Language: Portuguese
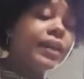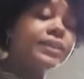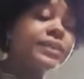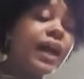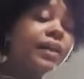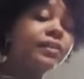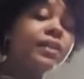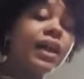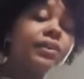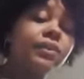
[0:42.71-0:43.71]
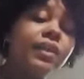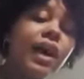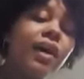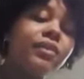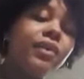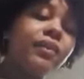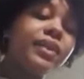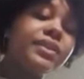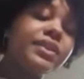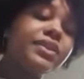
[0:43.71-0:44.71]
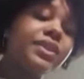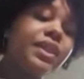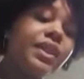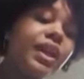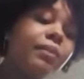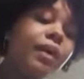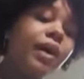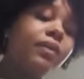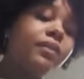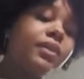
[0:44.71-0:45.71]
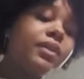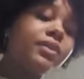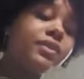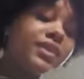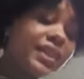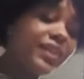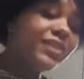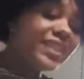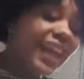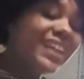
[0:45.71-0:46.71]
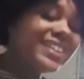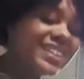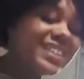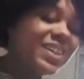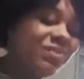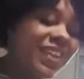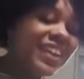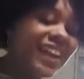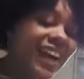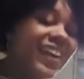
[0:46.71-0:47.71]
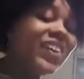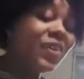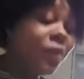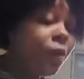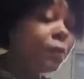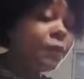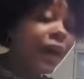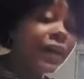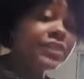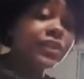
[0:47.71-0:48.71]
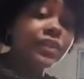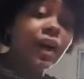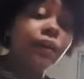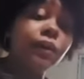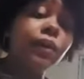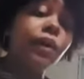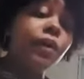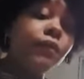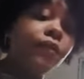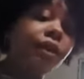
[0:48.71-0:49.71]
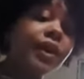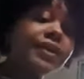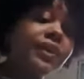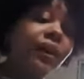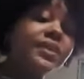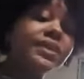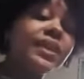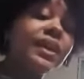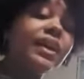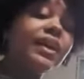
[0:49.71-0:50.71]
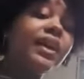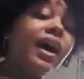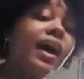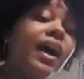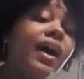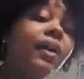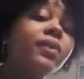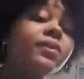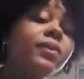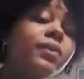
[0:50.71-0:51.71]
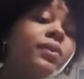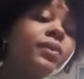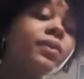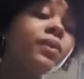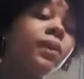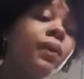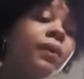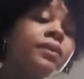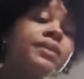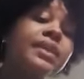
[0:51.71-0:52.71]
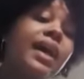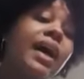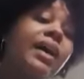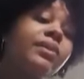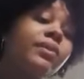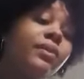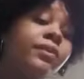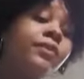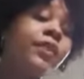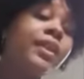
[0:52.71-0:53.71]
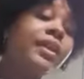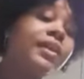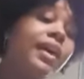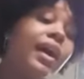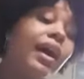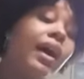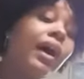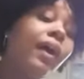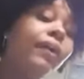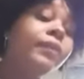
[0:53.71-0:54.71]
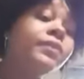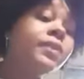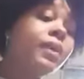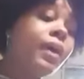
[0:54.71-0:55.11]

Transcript: Estado natural não existe ninguém mal. Se não tem disciplina, corrompe o racional. Foi social o contrato final.